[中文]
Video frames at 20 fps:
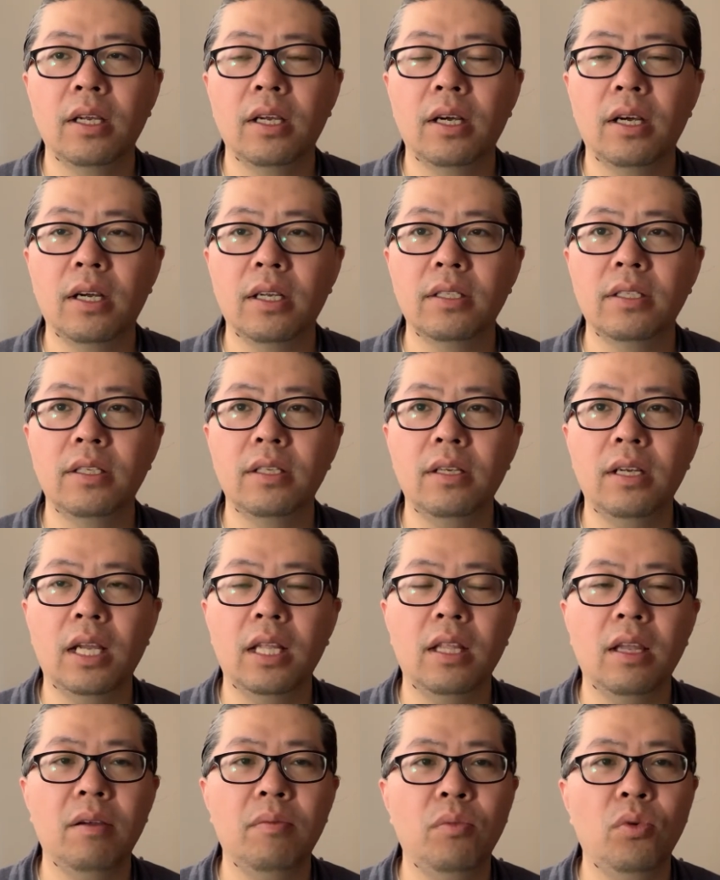啊七十
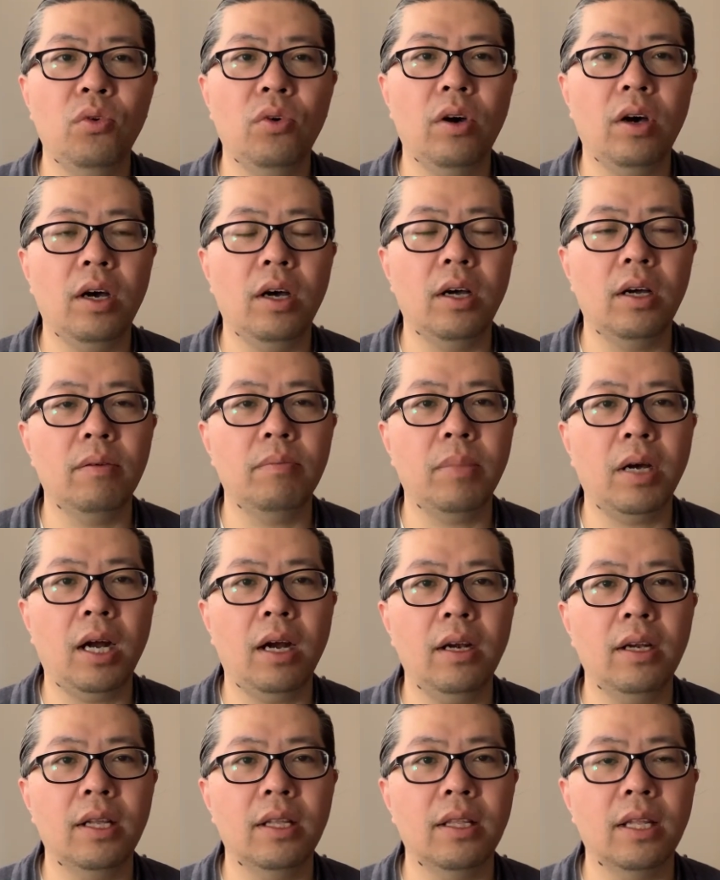年代末八
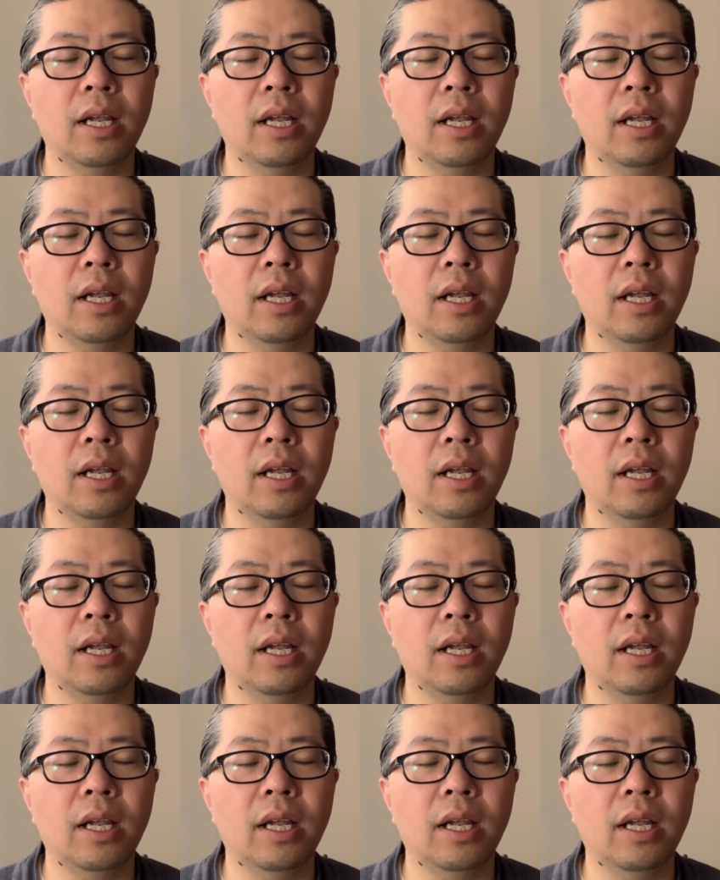十年